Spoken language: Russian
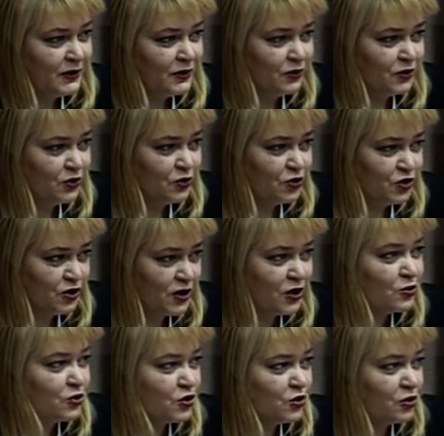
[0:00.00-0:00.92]
Но это очень
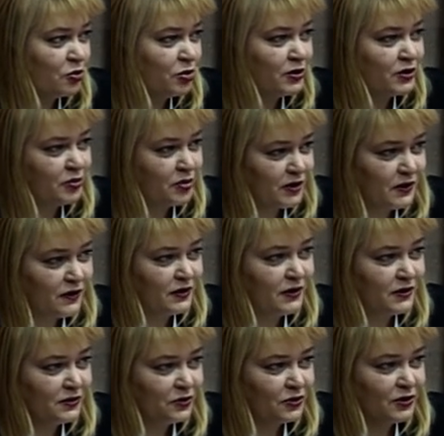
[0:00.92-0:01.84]
хороший опыт, и
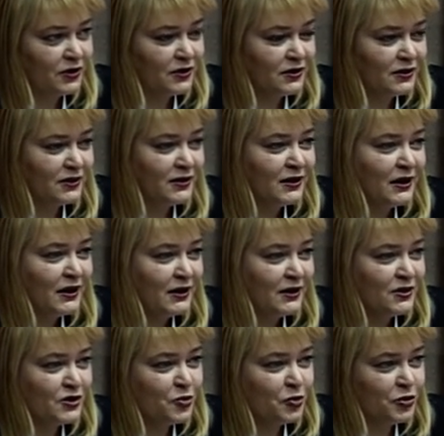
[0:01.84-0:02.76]
правильно его надо
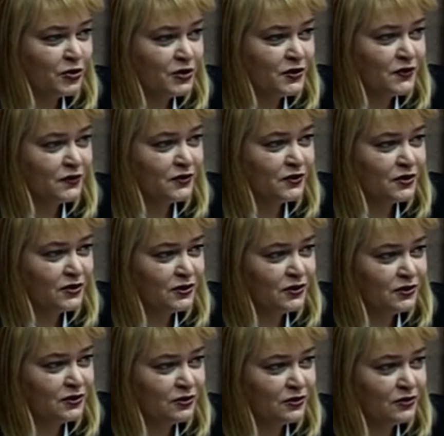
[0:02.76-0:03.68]
использовать
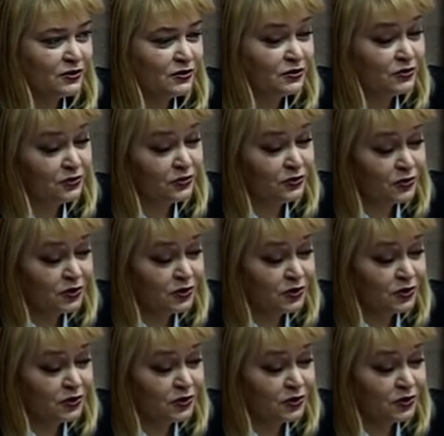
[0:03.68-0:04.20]
и в